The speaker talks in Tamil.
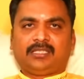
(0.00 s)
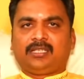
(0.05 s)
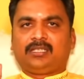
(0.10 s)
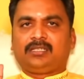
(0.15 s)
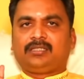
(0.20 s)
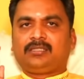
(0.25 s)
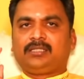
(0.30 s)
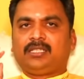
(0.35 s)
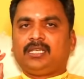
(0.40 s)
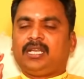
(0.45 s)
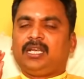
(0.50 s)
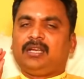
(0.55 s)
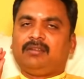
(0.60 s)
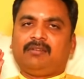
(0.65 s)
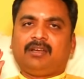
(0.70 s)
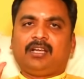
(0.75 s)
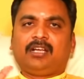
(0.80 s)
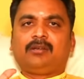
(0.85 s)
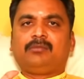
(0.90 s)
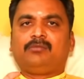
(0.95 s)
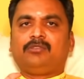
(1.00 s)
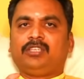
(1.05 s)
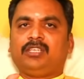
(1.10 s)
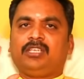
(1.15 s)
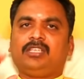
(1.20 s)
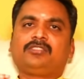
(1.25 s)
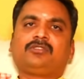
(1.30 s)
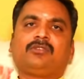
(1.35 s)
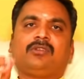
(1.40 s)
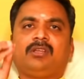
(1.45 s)
சார் என்னால் வாங்க
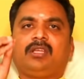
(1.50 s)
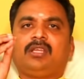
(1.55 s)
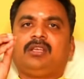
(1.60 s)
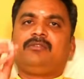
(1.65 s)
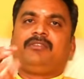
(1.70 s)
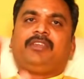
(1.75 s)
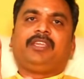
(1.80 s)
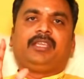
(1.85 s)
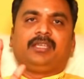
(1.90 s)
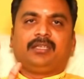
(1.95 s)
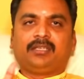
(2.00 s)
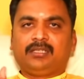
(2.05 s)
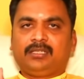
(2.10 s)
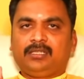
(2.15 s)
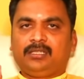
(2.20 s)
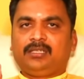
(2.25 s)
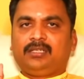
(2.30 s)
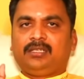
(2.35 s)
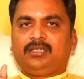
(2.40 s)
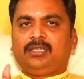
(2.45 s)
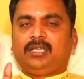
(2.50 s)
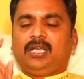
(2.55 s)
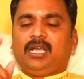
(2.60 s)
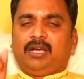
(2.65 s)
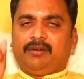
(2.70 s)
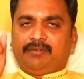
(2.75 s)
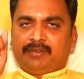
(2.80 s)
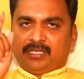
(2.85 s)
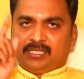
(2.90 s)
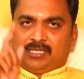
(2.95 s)
முடியலன்னு சொல்கிறாருன்னு வைங்க
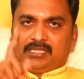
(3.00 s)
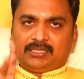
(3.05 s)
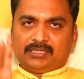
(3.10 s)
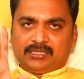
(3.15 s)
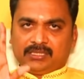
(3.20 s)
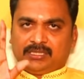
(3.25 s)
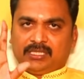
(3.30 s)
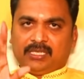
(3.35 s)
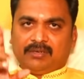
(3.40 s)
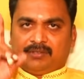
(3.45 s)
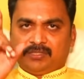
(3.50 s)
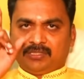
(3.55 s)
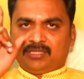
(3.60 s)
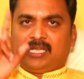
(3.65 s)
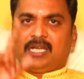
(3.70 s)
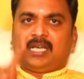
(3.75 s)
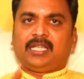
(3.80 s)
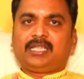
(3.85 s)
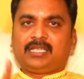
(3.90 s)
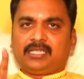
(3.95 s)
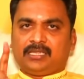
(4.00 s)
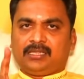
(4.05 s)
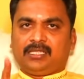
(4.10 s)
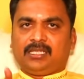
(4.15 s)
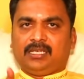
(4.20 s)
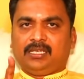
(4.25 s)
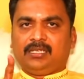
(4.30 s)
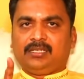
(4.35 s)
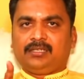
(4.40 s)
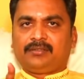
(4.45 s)
அவர்களுக்கு அவர்
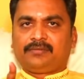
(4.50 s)
ஜாதகத்தில்